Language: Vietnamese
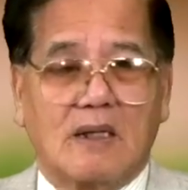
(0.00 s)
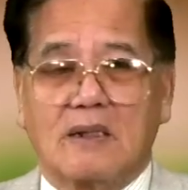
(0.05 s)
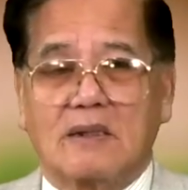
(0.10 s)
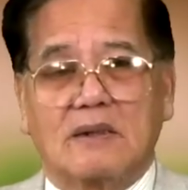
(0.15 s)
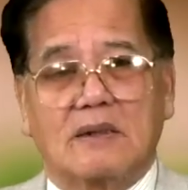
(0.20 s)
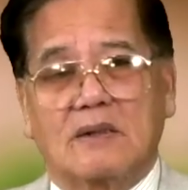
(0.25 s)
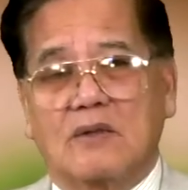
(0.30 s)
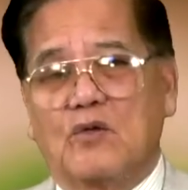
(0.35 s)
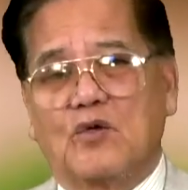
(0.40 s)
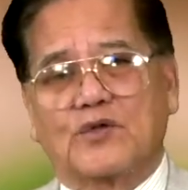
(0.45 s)

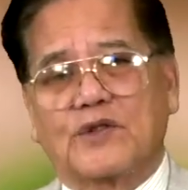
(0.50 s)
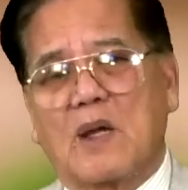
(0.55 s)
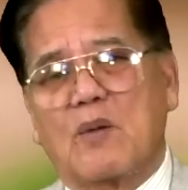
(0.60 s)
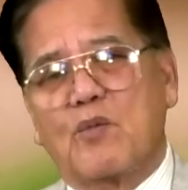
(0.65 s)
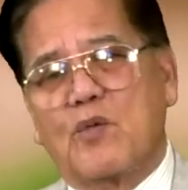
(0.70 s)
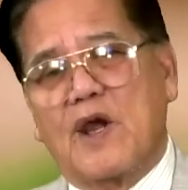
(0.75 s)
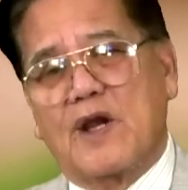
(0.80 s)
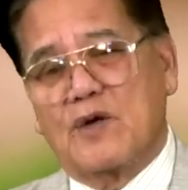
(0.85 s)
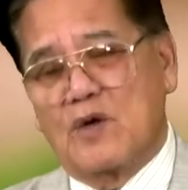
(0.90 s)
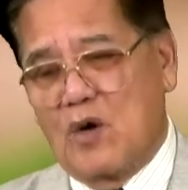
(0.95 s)
Cụ Tam
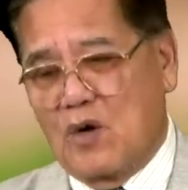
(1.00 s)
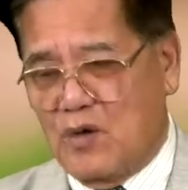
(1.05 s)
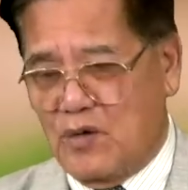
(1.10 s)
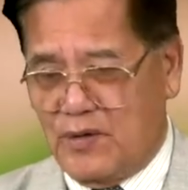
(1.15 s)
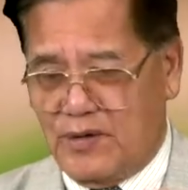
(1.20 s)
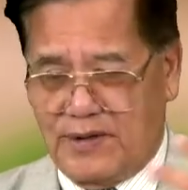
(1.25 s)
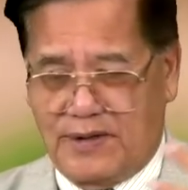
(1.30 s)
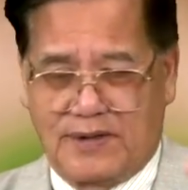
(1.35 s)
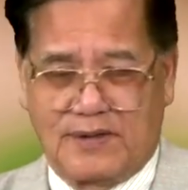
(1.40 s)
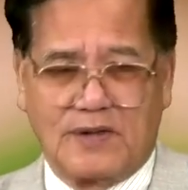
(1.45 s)
Nguyên ngồi
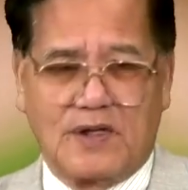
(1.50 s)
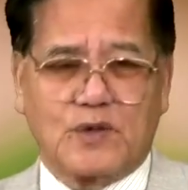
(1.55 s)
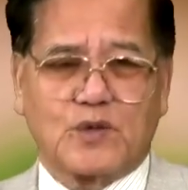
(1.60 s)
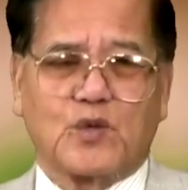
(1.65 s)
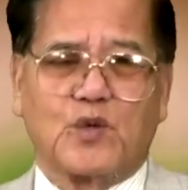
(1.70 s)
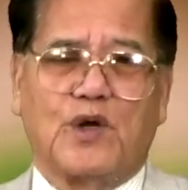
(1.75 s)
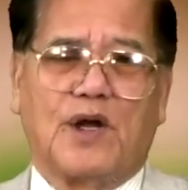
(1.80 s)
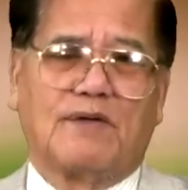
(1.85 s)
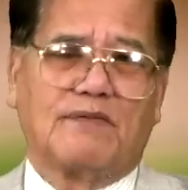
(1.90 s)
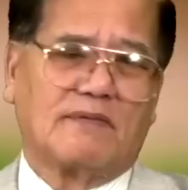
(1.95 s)
nói
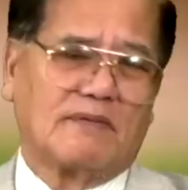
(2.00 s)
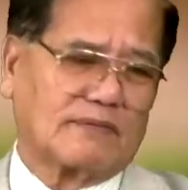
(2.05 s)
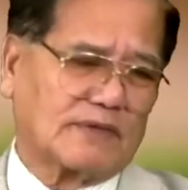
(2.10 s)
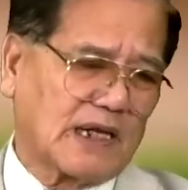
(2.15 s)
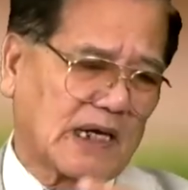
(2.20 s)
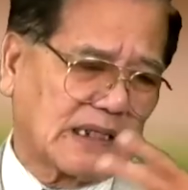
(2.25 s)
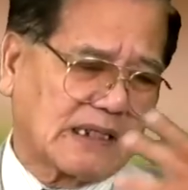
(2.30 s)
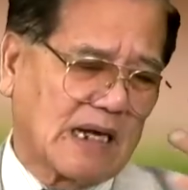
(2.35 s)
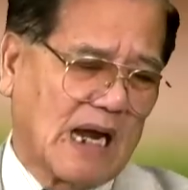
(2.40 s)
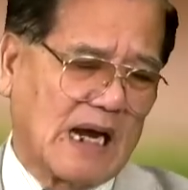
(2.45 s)
chuyện, tất
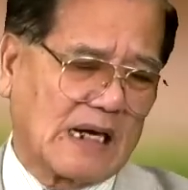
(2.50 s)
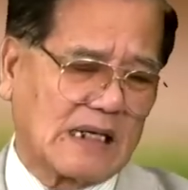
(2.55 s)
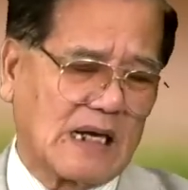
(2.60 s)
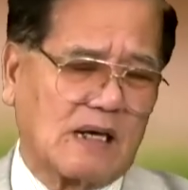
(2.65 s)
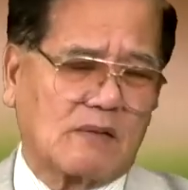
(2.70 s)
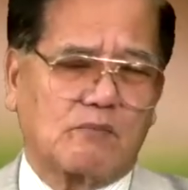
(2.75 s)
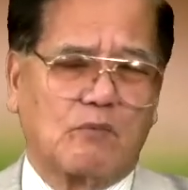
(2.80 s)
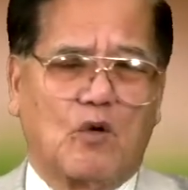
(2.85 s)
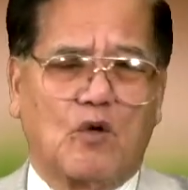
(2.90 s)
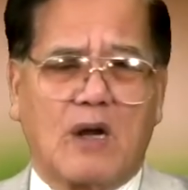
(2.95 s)
cả
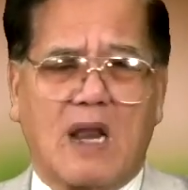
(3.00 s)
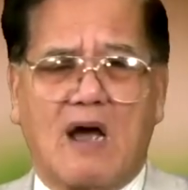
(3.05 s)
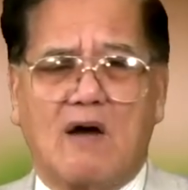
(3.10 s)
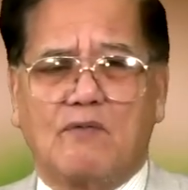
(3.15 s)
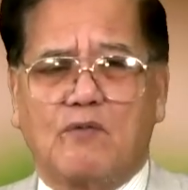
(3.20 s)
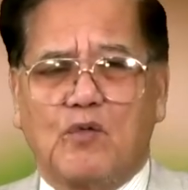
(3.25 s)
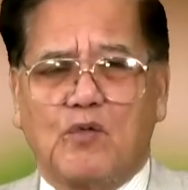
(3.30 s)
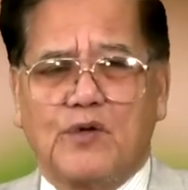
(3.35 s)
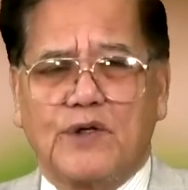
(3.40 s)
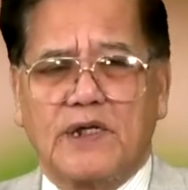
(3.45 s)
các bô lão
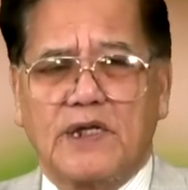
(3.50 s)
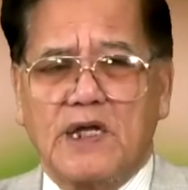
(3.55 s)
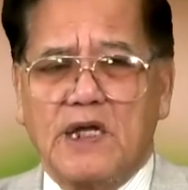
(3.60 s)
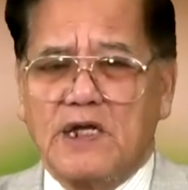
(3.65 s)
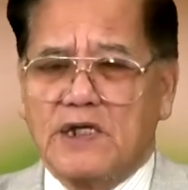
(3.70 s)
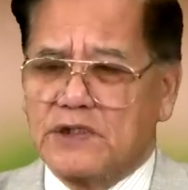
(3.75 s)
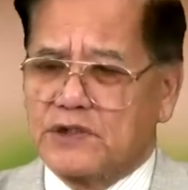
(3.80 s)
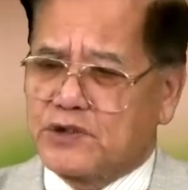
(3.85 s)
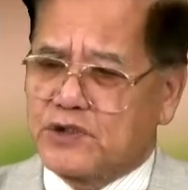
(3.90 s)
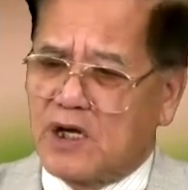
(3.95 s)
vui.
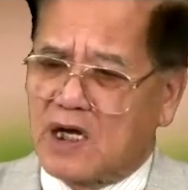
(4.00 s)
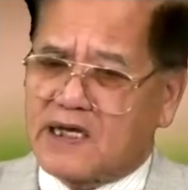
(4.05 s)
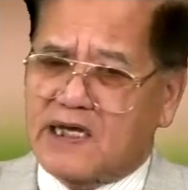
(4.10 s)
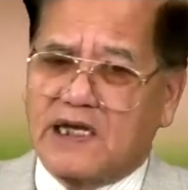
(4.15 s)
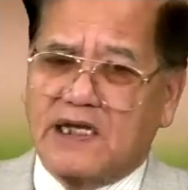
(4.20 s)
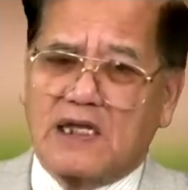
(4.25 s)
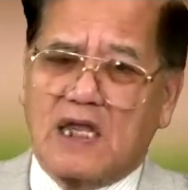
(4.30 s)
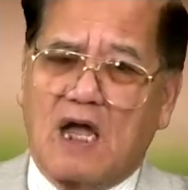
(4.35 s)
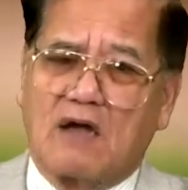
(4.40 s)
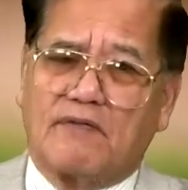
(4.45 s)
Trước khi
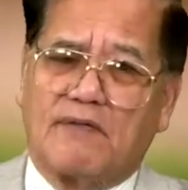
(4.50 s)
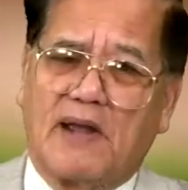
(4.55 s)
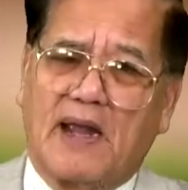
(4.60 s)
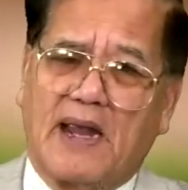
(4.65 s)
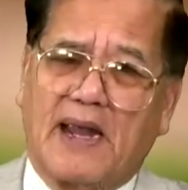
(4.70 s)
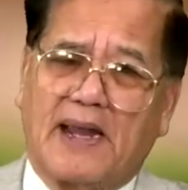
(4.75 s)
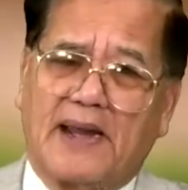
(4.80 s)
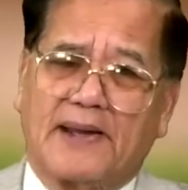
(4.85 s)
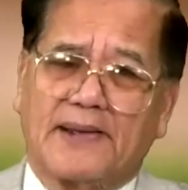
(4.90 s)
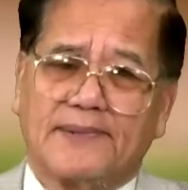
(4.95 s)
ra
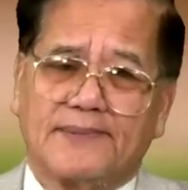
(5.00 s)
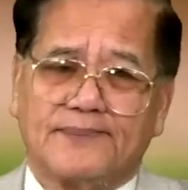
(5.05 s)
về,